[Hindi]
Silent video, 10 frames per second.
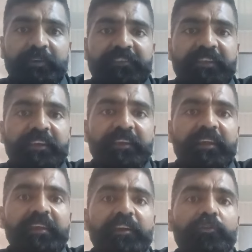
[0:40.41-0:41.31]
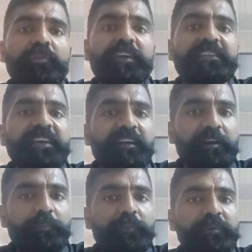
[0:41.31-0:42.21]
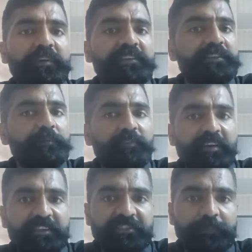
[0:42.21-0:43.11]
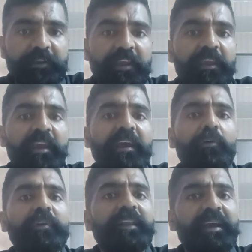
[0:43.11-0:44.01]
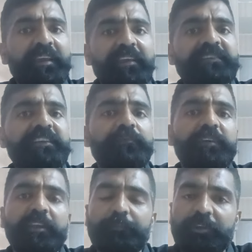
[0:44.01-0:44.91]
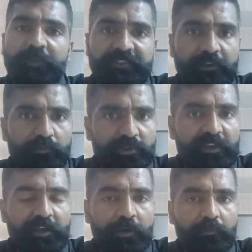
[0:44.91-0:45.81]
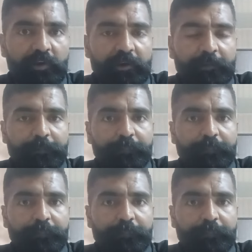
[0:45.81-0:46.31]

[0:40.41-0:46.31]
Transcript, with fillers: भी सही नहीं है क्योंकि ऐसा कभी भी किसी भी वैकेंसी में नहीं है और ना ही इसकी विज्ञप्ति में ऐसा कुछ लिखा हुआ है